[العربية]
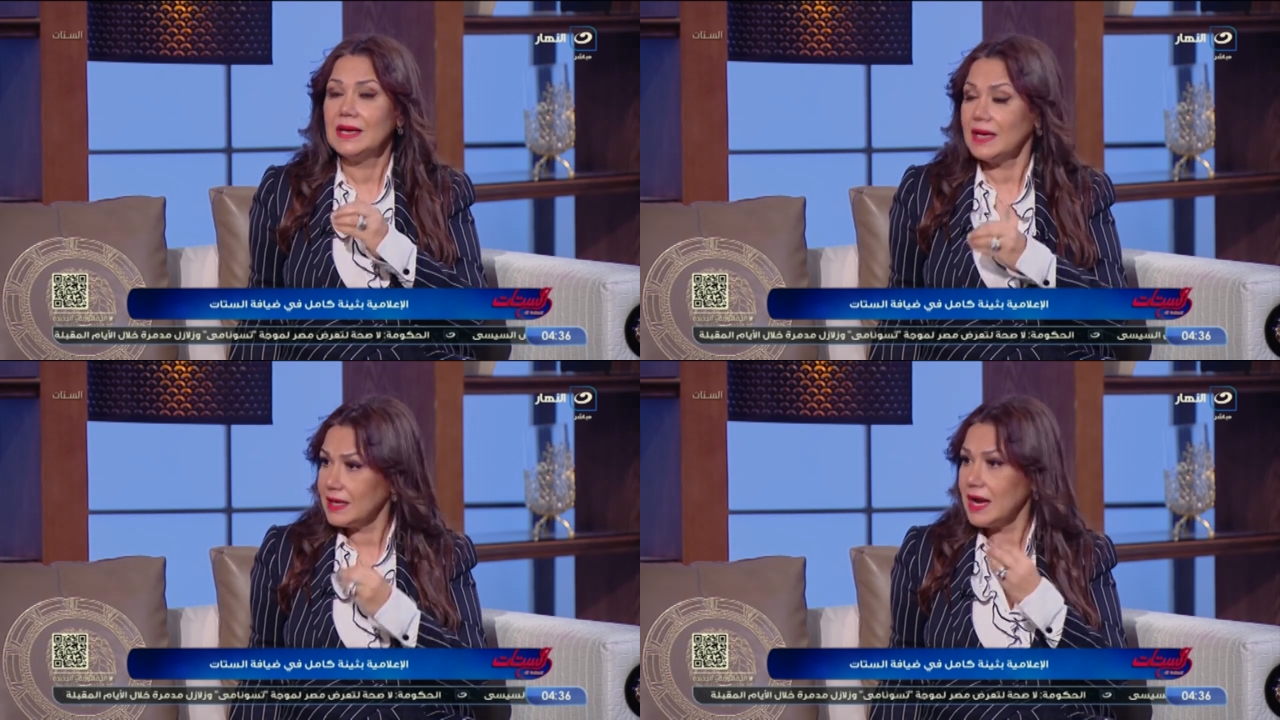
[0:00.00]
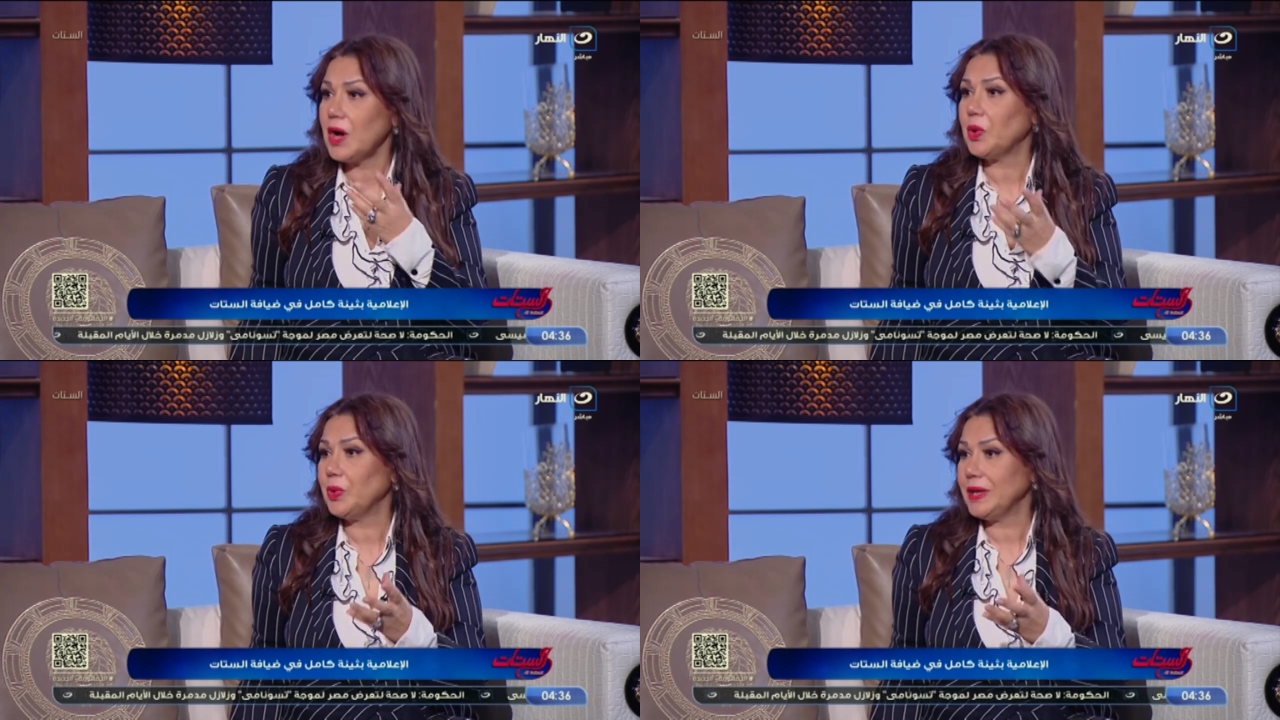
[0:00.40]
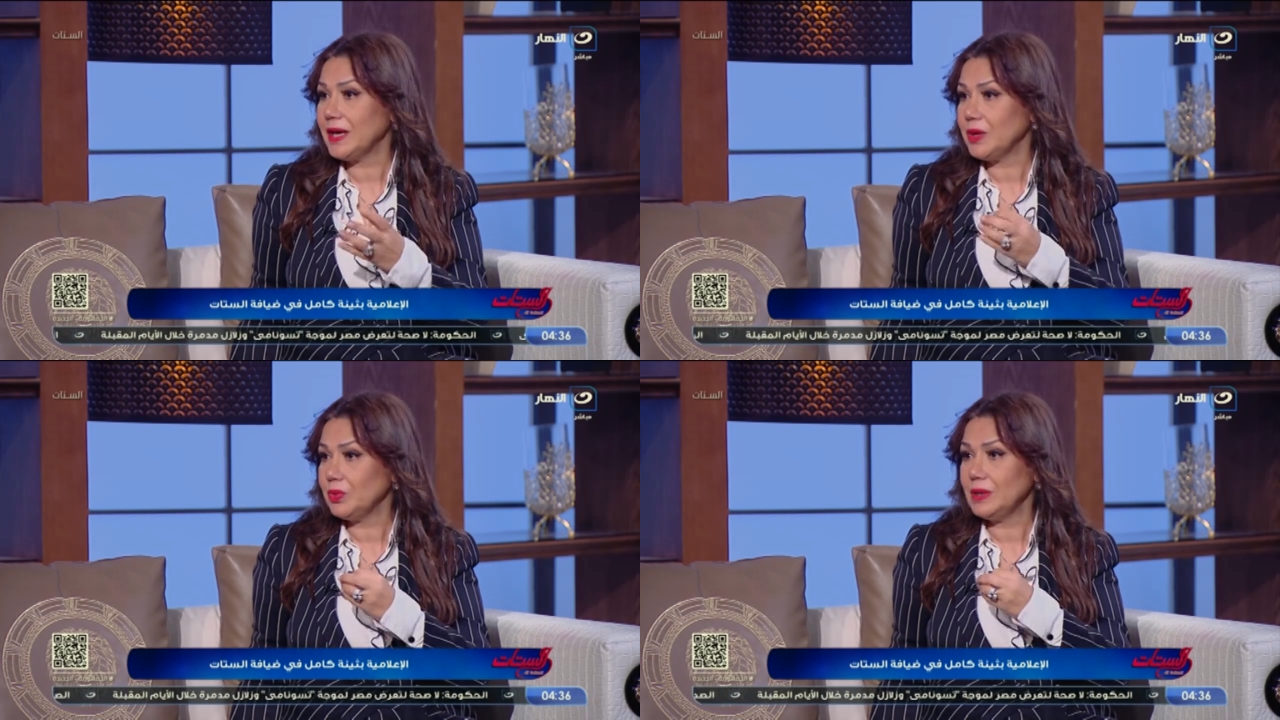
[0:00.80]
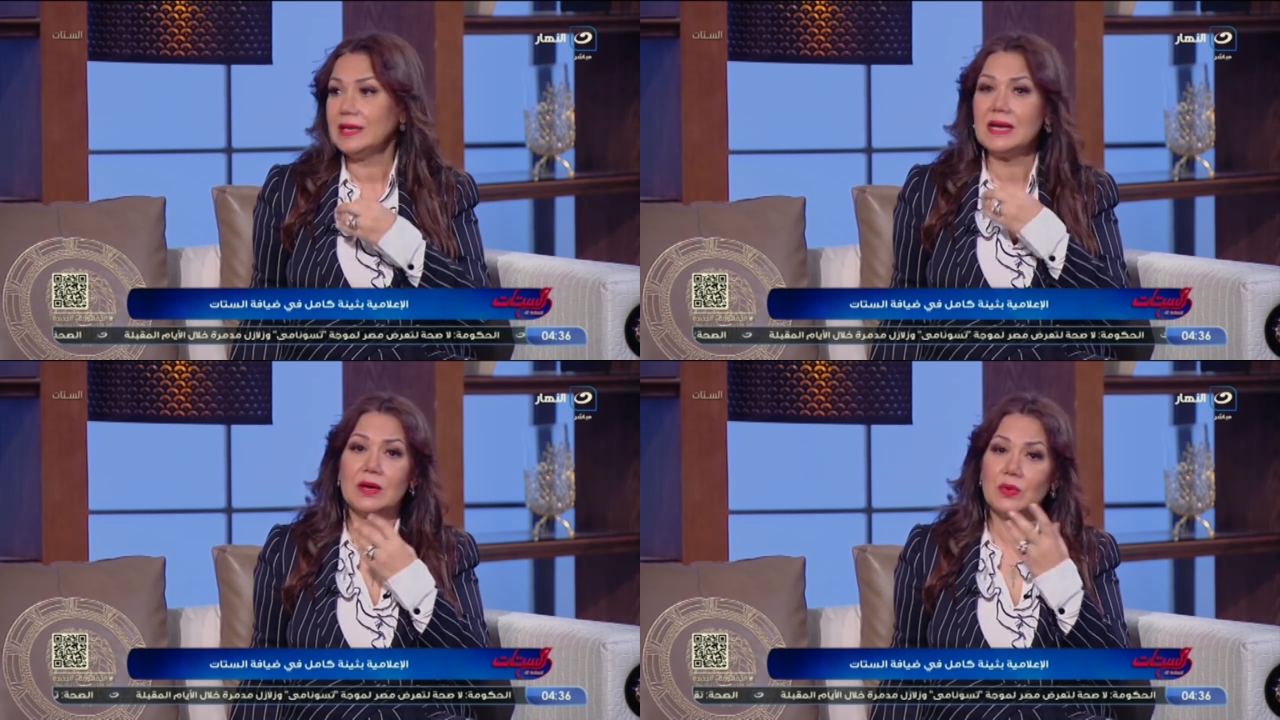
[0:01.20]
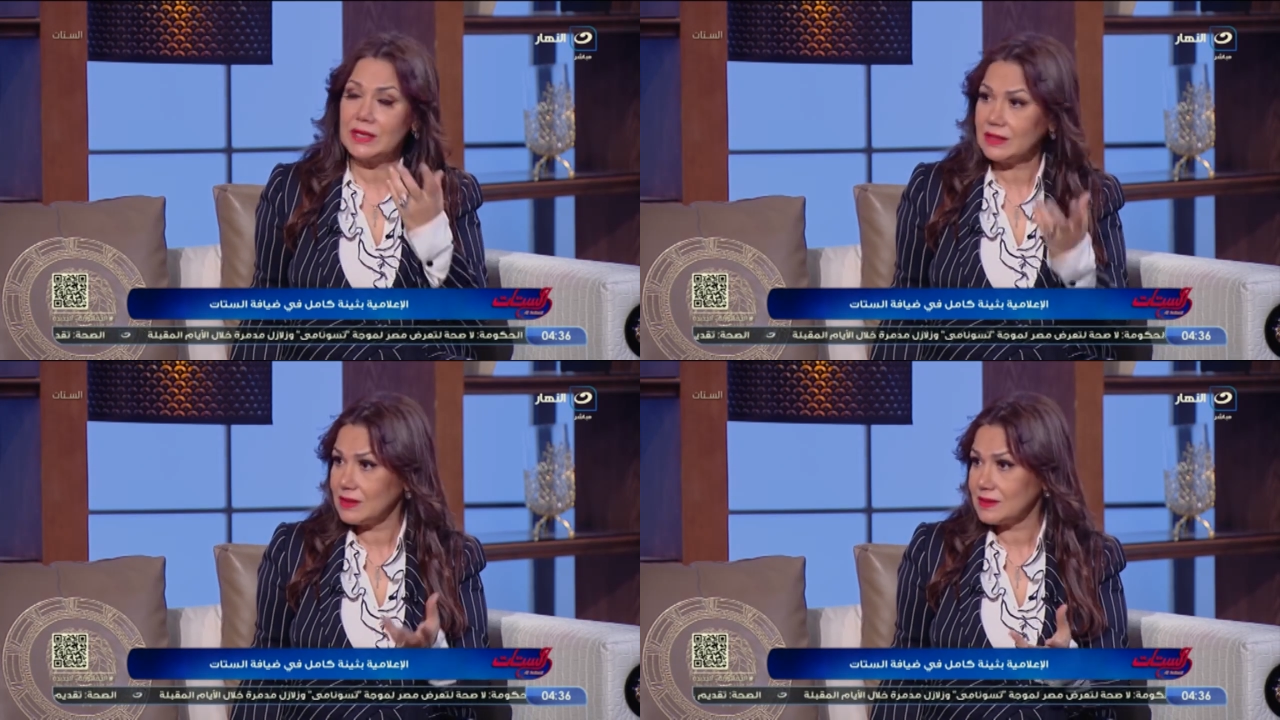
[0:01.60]
احنا اقوياء ولنا
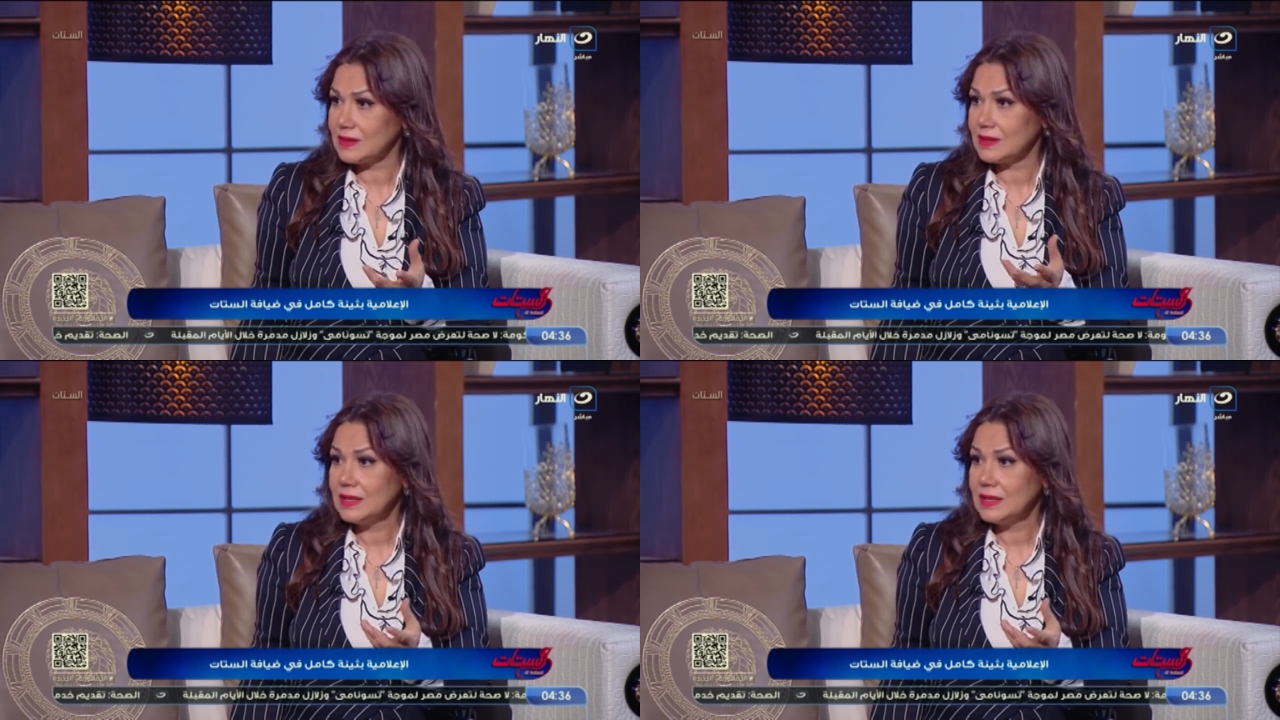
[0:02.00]
وجهه نظر